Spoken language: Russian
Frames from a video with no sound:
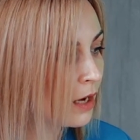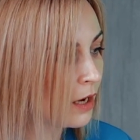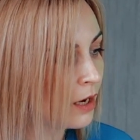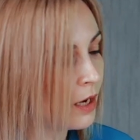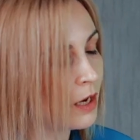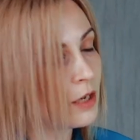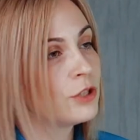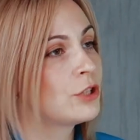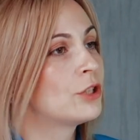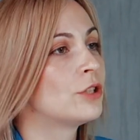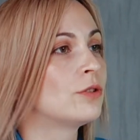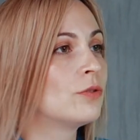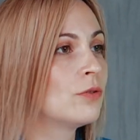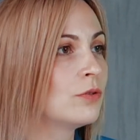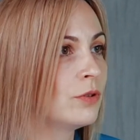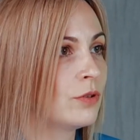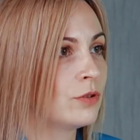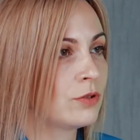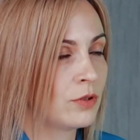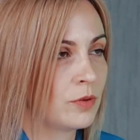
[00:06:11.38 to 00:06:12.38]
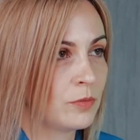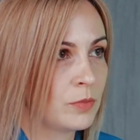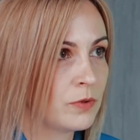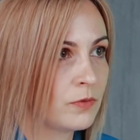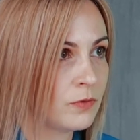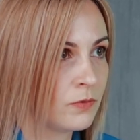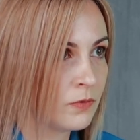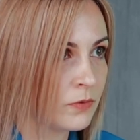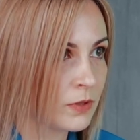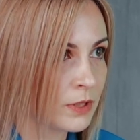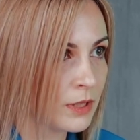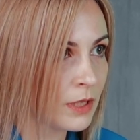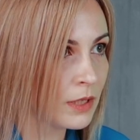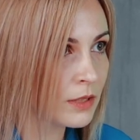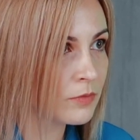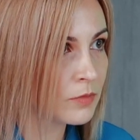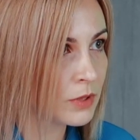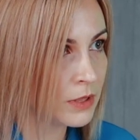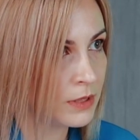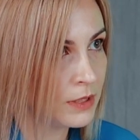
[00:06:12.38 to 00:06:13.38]
а что должно быть в
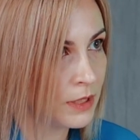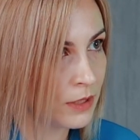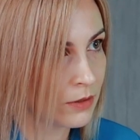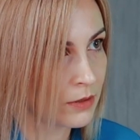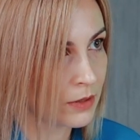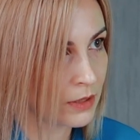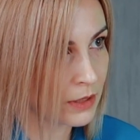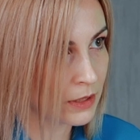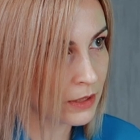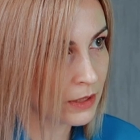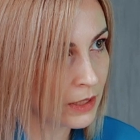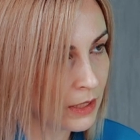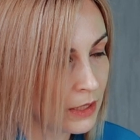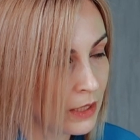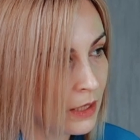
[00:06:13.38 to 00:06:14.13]
целом сделано.